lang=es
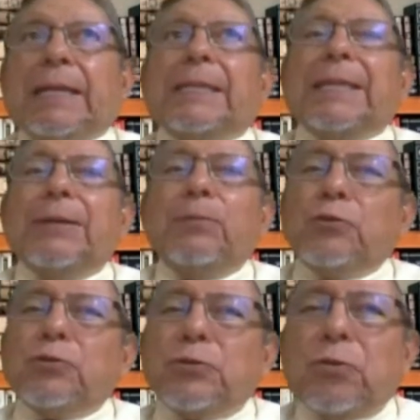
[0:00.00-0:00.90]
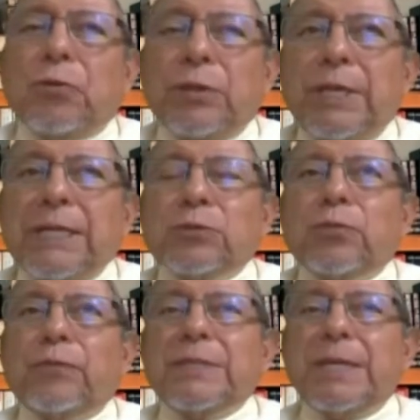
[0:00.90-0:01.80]
Tenemos hoy día
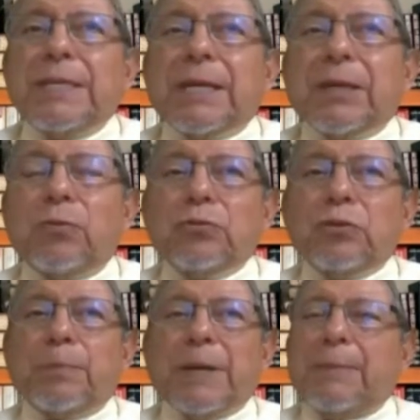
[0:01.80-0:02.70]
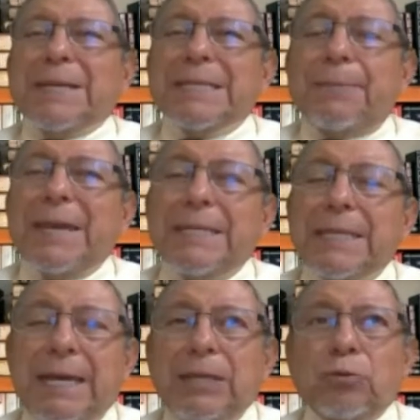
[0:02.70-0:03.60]
suficientes recursos para más de
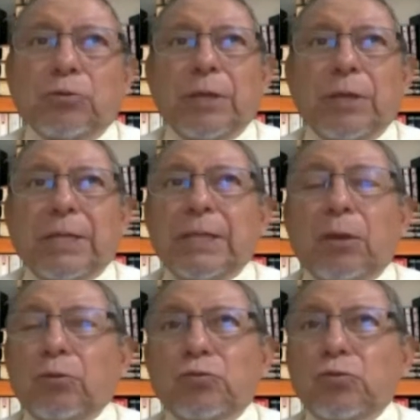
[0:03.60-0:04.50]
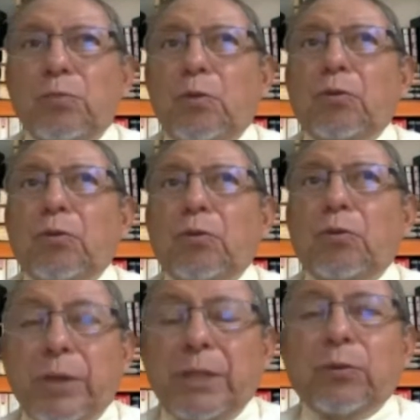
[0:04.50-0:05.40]
20 años de consumo,
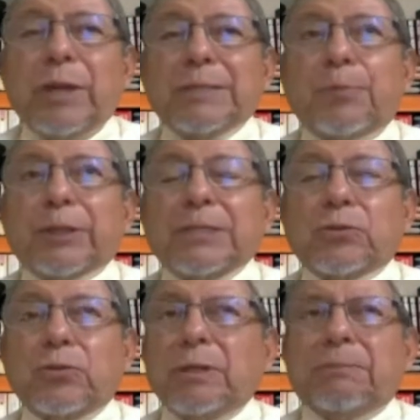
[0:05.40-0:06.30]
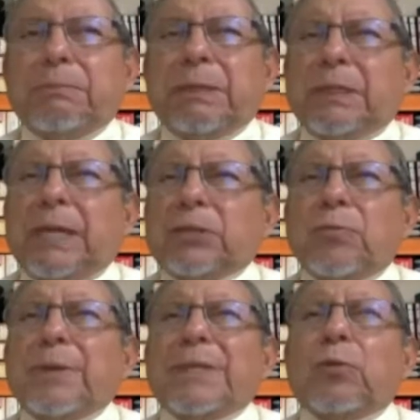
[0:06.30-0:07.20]
incluyendo la exportación, en realidad
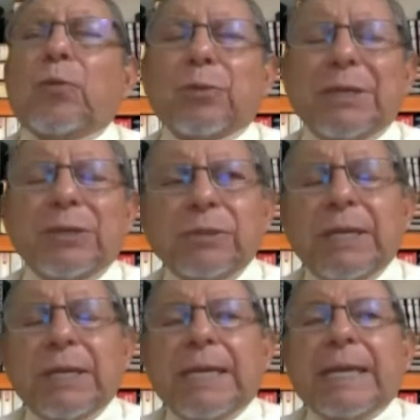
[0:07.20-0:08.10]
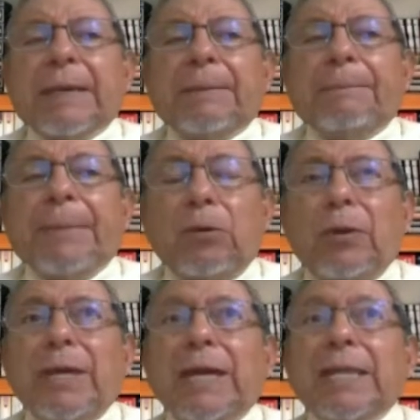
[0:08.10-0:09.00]
son 24 años,
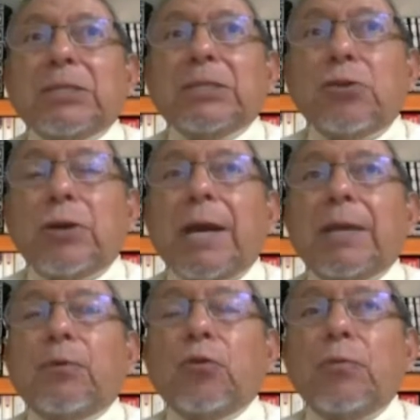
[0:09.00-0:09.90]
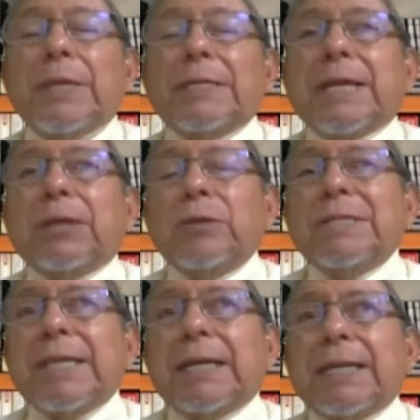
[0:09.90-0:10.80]
pero en adición hay volúmenes que no
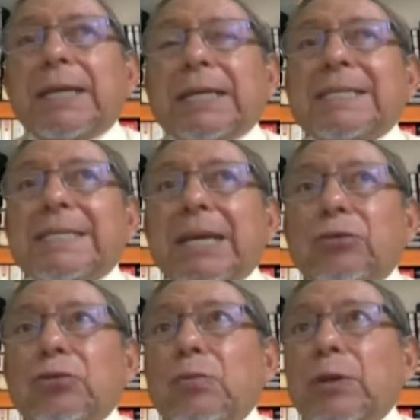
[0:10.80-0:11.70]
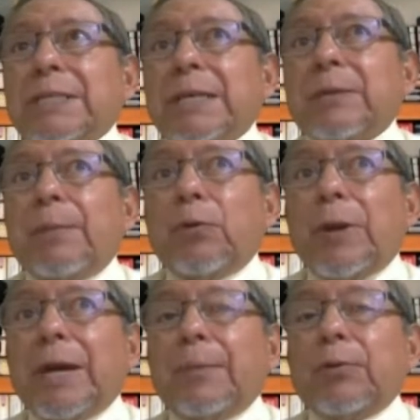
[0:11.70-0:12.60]
están registrados como reserva
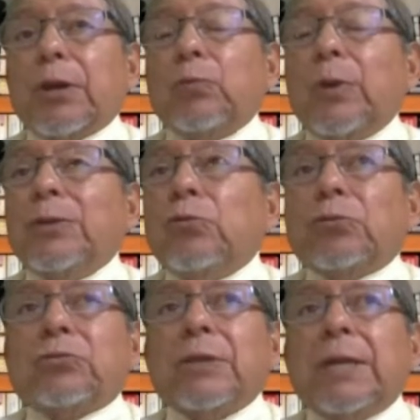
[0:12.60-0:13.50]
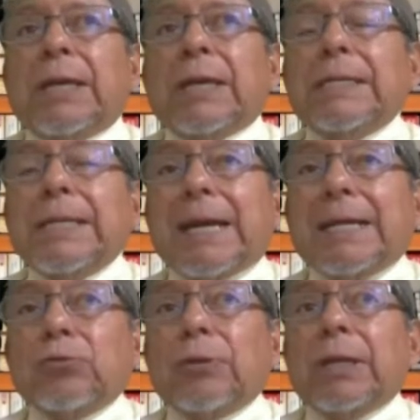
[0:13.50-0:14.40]
aprobada porque no hay ductos. Es el
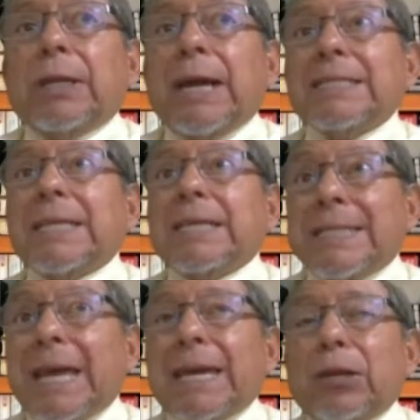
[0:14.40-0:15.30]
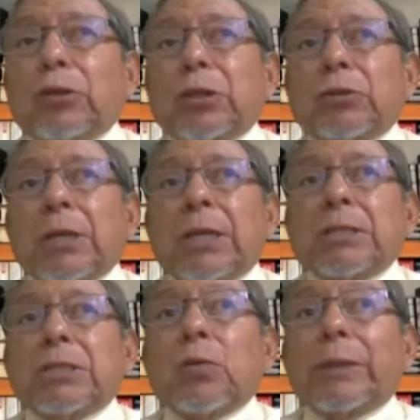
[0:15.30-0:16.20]
caso del gas que está en el lote
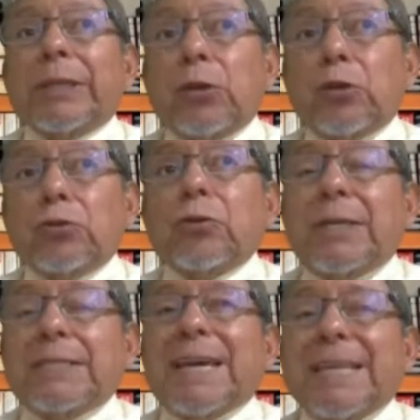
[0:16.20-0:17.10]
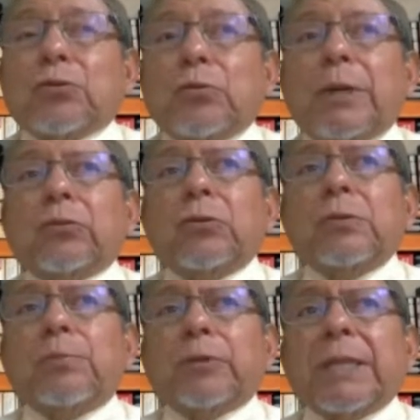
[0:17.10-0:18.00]
58, ahí se ha descubierto
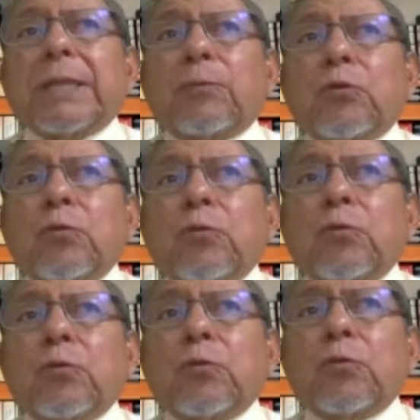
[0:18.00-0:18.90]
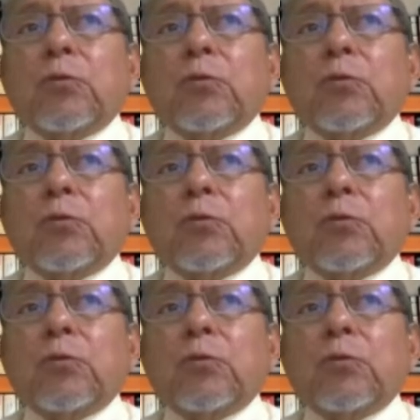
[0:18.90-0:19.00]
un importante volumen de gas,